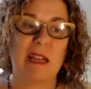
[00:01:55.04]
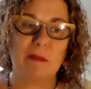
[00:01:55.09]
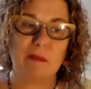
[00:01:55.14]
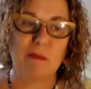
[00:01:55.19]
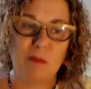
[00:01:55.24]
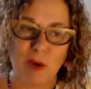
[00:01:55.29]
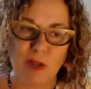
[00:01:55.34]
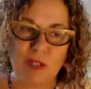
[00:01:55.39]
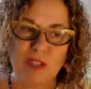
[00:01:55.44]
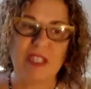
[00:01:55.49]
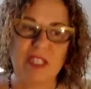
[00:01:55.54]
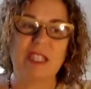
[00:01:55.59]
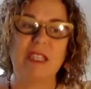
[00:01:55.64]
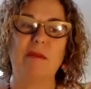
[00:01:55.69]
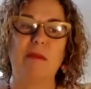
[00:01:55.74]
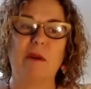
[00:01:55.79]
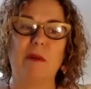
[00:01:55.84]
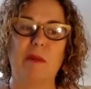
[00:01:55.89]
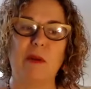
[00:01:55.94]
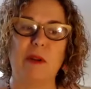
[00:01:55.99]
el
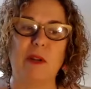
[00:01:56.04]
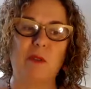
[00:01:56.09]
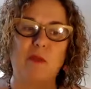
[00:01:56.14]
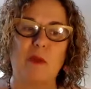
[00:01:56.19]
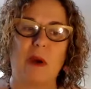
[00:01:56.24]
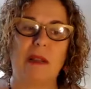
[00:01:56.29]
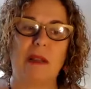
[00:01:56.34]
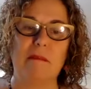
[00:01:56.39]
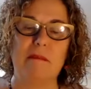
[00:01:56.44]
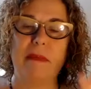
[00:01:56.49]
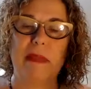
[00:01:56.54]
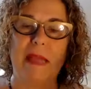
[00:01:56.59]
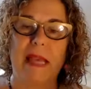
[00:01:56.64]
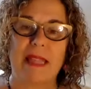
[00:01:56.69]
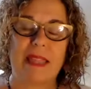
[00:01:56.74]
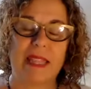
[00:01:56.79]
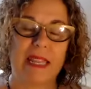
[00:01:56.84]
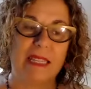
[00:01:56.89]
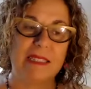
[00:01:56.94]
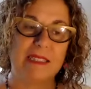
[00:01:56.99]
motivo por el cual me he
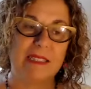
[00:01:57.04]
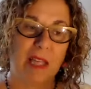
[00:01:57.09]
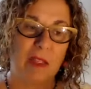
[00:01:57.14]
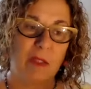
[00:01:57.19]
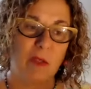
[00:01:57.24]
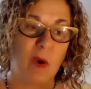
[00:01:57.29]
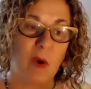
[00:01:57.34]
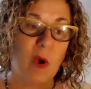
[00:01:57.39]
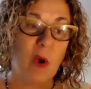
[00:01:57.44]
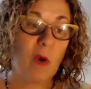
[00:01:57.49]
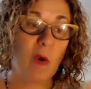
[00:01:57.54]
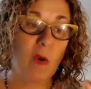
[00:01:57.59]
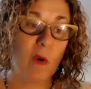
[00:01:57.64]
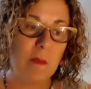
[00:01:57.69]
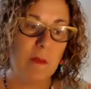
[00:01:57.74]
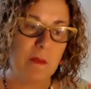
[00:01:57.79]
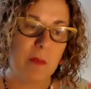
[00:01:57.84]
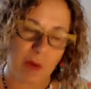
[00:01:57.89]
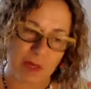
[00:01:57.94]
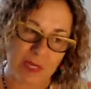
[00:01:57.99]
adelantado
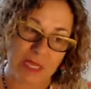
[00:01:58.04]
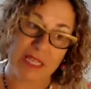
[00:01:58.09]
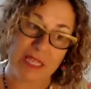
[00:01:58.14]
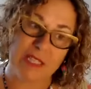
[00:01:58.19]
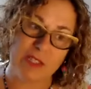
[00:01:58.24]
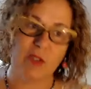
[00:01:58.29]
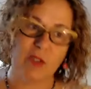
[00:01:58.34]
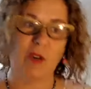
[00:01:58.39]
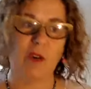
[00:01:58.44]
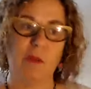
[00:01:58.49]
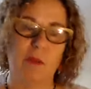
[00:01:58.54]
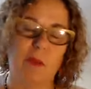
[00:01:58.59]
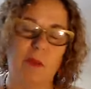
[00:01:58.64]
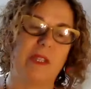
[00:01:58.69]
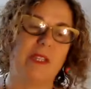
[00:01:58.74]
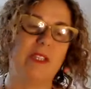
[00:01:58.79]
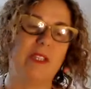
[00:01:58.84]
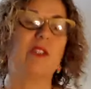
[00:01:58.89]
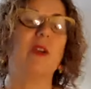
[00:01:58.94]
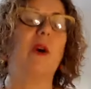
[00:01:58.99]
un poquito, un
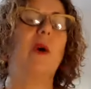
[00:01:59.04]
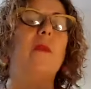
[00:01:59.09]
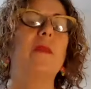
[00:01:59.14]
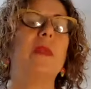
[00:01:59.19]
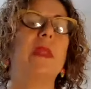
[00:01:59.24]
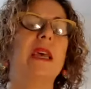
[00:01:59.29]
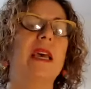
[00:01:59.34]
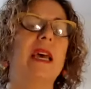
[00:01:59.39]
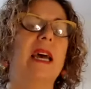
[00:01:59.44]
poquito